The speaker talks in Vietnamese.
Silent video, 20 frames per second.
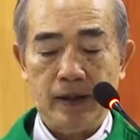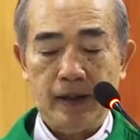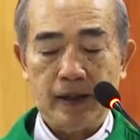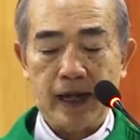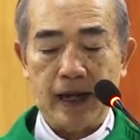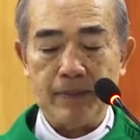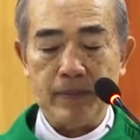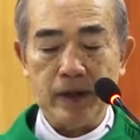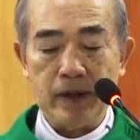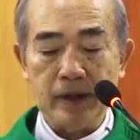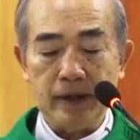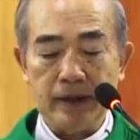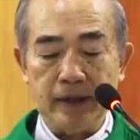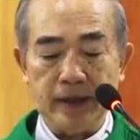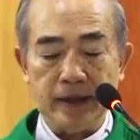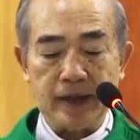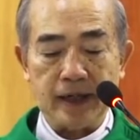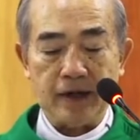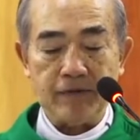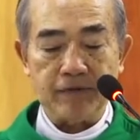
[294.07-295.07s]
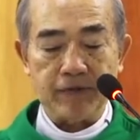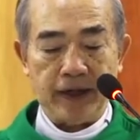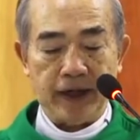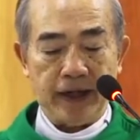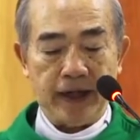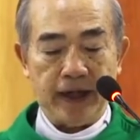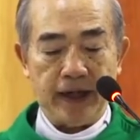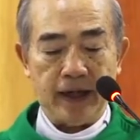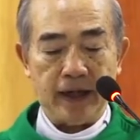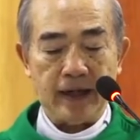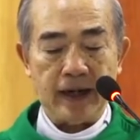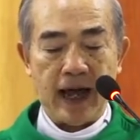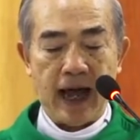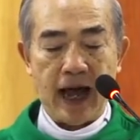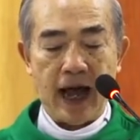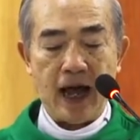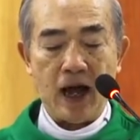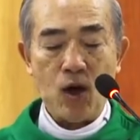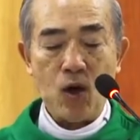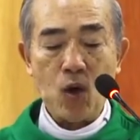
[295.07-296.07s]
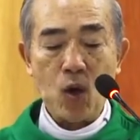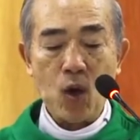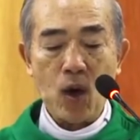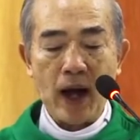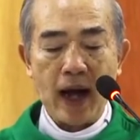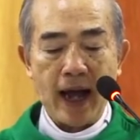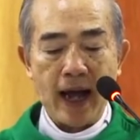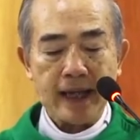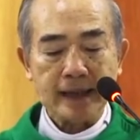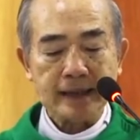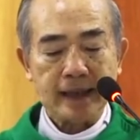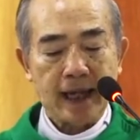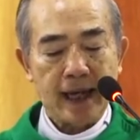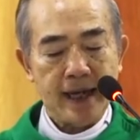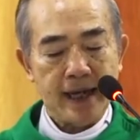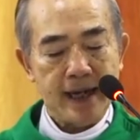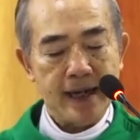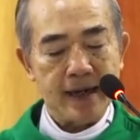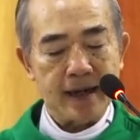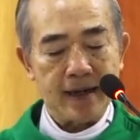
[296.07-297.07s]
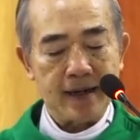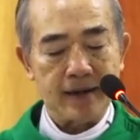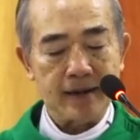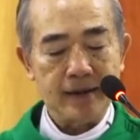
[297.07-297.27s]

Cảm ơn các vị đã hóa thân